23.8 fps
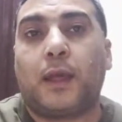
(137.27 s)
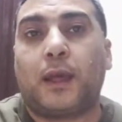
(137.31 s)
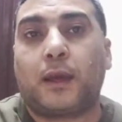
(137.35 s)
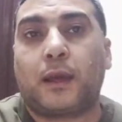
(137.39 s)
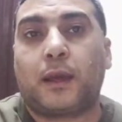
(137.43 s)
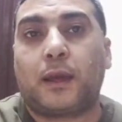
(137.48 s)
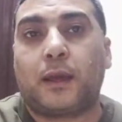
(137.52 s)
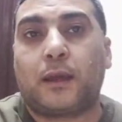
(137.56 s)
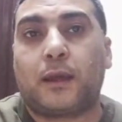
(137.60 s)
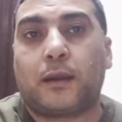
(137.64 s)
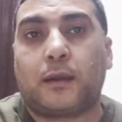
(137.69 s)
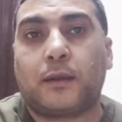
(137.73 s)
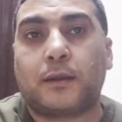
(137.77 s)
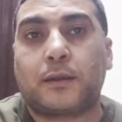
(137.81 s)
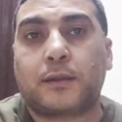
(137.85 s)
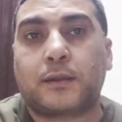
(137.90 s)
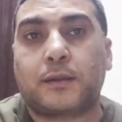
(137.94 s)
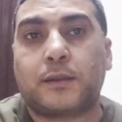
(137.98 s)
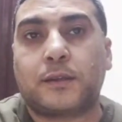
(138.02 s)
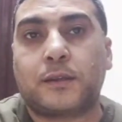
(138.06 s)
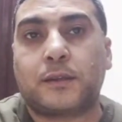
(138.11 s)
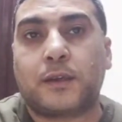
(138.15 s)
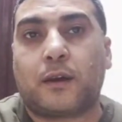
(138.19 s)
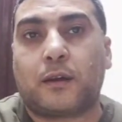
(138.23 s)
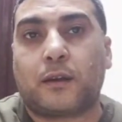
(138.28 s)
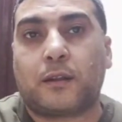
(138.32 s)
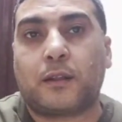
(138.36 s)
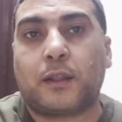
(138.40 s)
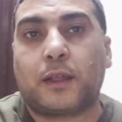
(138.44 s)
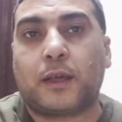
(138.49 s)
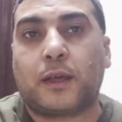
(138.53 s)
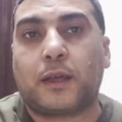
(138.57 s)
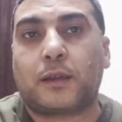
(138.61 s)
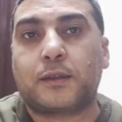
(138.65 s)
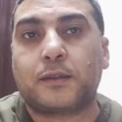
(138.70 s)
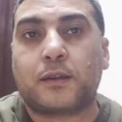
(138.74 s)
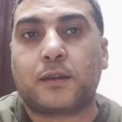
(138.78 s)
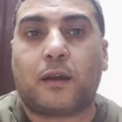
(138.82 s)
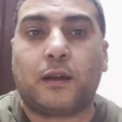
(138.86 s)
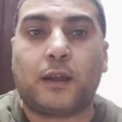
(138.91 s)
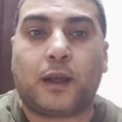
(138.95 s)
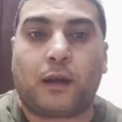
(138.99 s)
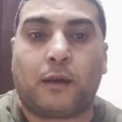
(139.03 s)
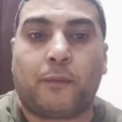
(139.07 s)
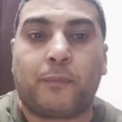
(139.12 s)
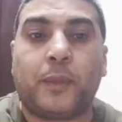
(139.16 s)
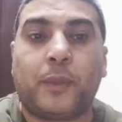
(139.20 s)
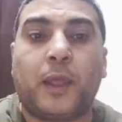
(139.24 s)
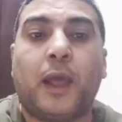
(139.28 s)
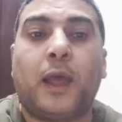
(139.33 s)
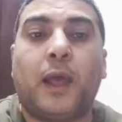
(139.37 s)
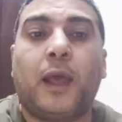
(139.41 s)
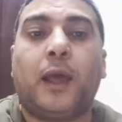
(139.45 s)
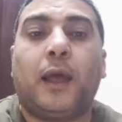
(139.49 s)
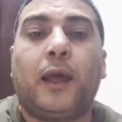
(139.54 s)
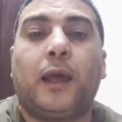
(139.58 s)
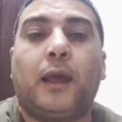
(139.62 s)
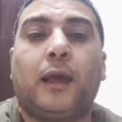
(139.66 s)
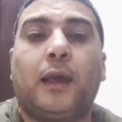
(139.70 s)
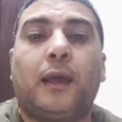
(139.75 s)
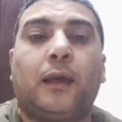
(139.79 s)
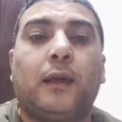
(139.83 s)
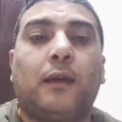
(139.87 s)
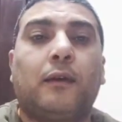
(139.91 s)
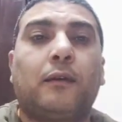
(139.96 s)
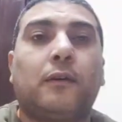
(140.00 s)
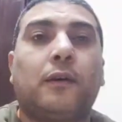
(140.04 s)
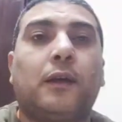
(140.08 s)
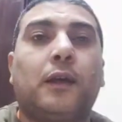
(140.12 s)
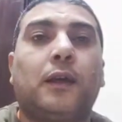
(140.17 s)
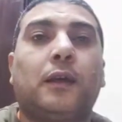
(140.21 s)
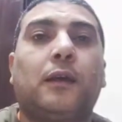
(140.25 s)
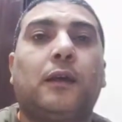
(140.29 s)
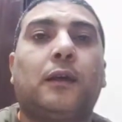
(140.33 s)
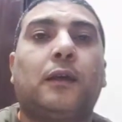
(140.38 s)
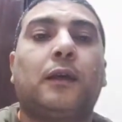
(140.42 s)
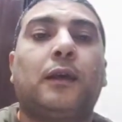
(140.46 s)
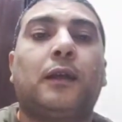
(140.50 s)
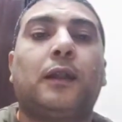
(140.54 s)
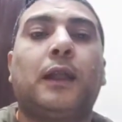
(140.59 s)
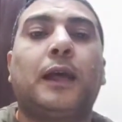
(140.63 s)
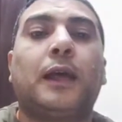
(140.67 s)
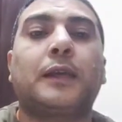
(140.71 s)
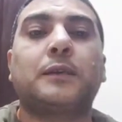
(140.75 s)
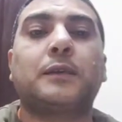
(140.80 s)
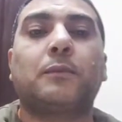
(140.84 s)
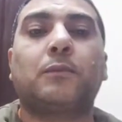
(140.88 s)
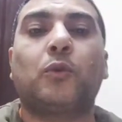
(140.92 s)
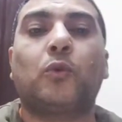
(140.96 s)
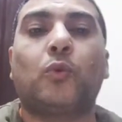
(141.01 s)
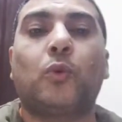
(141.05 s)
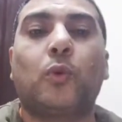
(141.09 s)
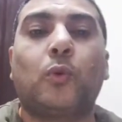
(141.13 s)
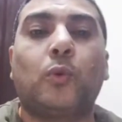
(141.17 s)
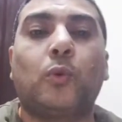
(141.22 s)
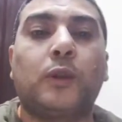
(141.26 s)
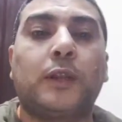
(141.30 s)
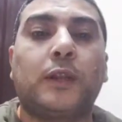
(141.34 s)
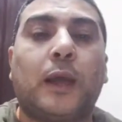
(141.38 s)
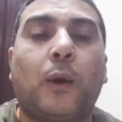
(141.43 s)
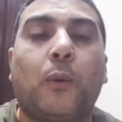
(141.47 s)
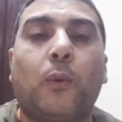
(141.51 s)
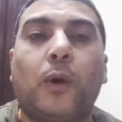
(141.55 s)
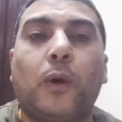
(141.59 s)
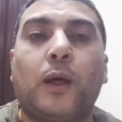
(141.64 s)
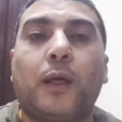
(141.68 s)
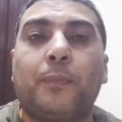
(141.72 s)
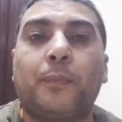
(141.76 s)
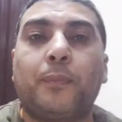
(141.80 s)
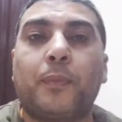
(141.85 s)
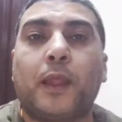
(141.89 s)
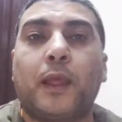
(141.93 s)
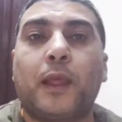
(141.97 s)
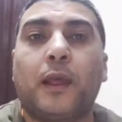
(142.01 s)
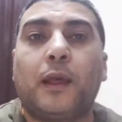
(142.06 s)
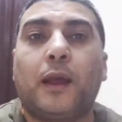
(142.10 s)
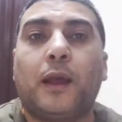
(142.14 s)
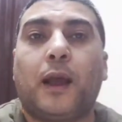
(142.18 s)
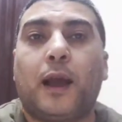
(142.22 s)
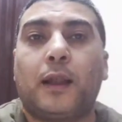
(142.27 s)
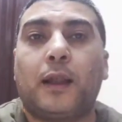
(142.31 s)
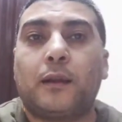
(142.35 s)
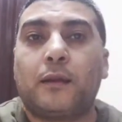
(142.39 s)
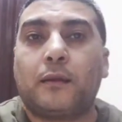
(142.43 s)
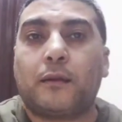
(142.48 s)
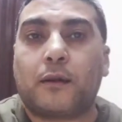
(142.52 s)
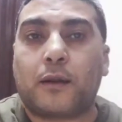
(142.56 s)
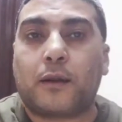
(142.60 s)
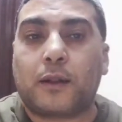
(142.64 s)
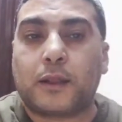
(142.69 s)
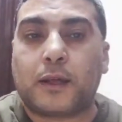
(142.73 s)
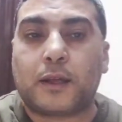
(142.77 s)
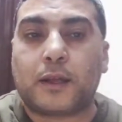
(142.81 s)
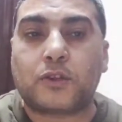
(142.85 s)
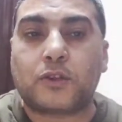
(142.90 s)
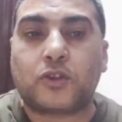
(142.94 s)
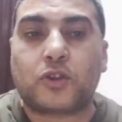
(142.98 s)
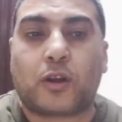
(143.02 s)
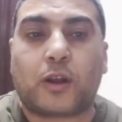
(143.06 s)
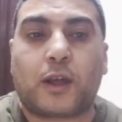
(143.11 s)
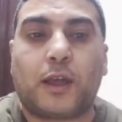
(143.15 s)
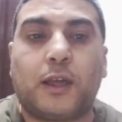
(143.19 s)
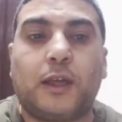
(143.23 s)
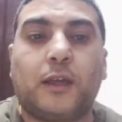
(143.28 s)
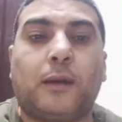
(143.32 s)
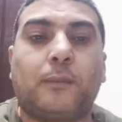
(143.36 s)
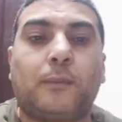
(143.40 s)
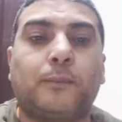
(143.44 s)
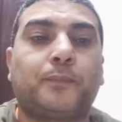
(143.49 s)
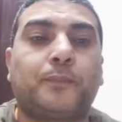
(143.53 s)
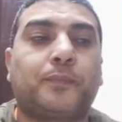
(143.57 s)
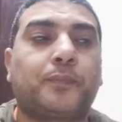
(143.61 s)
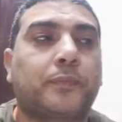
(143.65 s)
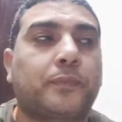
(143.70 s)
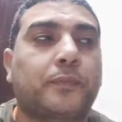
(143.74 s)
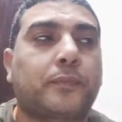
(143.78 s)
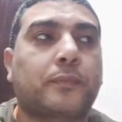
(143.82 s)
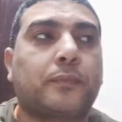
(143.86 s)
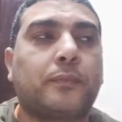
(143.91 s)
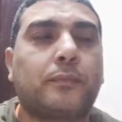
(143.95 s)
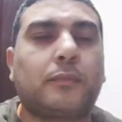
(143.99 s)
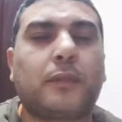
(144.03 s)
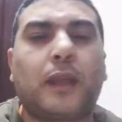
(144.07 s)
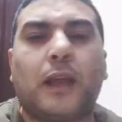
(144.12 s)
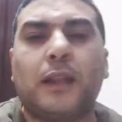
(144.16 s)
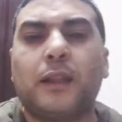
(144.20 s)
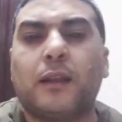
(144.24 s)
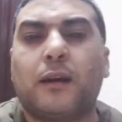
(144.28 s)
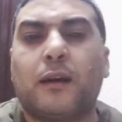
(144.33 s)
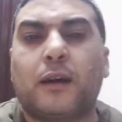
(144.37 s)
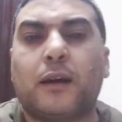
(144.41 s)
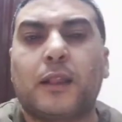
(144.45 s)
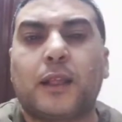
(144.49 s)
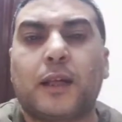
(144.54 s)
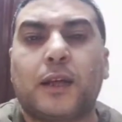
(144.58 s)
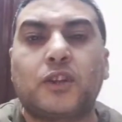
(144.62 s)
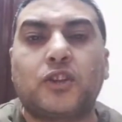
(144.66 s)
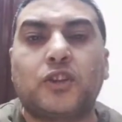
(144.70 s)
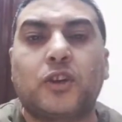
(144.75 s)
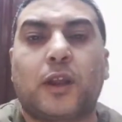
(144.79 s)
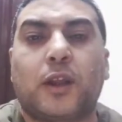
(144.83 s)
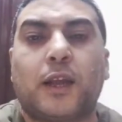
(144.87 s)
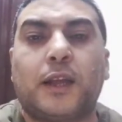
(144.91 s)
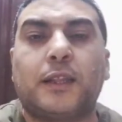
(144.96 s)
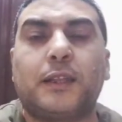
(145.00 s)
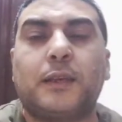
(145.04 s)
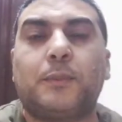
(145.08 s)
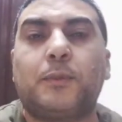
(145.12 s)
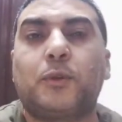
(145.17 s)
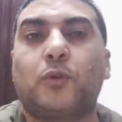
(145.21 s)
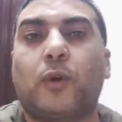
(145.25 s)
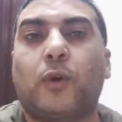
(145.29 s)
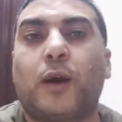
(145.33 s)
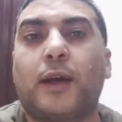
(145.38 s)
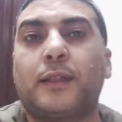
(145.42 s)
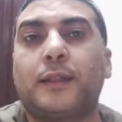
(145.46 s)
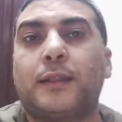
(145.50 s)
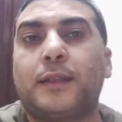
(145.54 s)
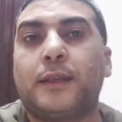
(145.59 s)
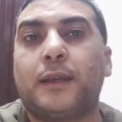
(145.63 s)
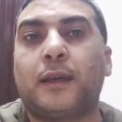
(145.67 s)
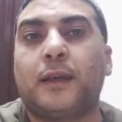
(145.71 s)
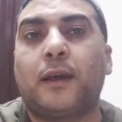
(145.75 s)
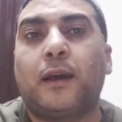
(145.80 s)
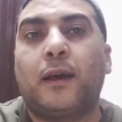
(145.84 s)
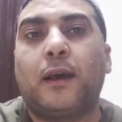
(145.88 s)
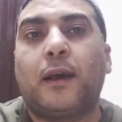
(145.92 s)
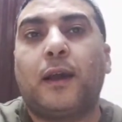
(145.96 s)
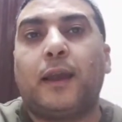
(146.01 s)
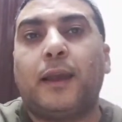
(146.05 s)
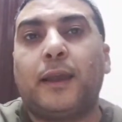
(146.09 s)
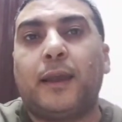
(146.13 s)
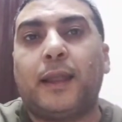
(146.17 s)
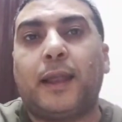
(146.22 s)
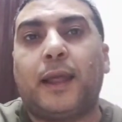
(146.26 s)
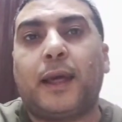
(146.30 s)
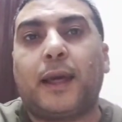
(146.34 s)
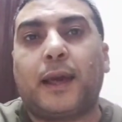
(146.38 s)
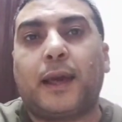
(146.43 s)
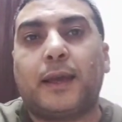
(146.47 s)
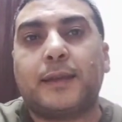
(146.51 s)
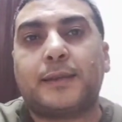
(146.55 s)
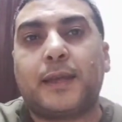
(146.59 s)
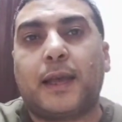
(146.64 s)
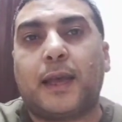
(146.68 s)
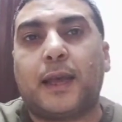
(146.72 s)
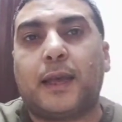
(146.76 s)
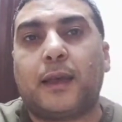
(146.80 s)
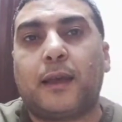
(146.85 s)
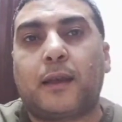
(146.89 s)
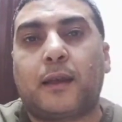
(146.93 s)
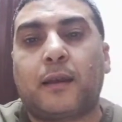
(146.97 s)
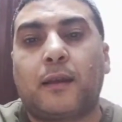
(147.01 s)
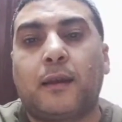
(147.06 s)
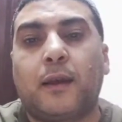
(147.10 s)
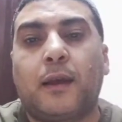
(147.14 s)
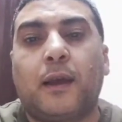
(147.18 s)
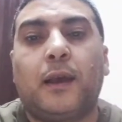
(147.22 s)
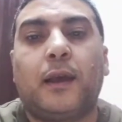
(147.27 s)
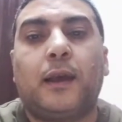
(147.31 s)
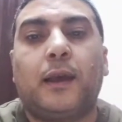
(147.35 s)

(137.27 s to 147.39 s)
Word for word: غير الزيارات الغير صالحة آه، لازم نقول وننوه على النقرات غير الشرعية النقرات غير الشرعية دي بتؤدي إلى خسائر